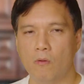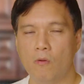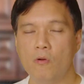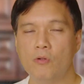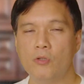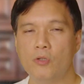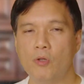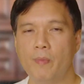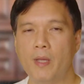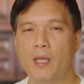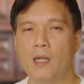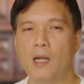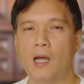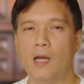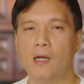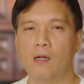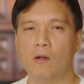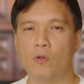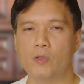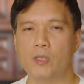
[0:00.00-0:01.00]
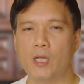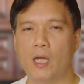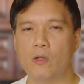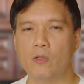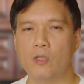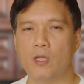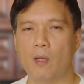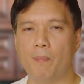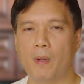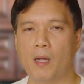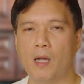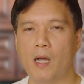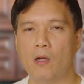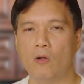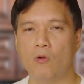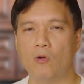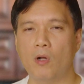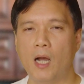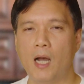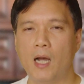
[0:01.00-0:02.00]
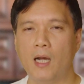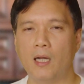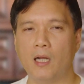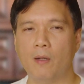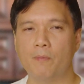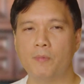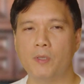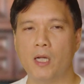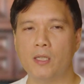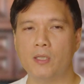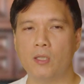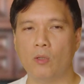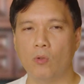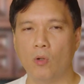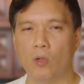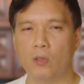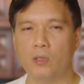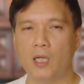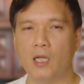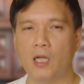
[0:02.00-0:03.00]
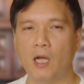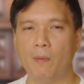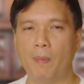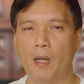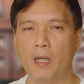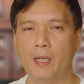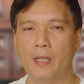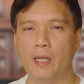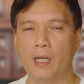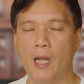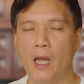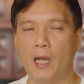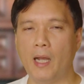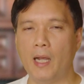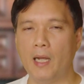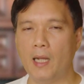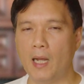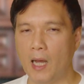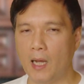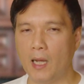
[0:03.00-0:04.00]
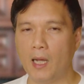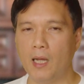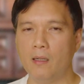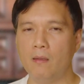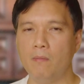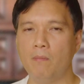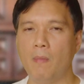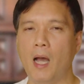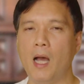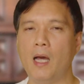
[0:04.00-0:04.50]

Kung sumira ang akusado sa pangakong haharap siya sa korte kapag kinakailangan,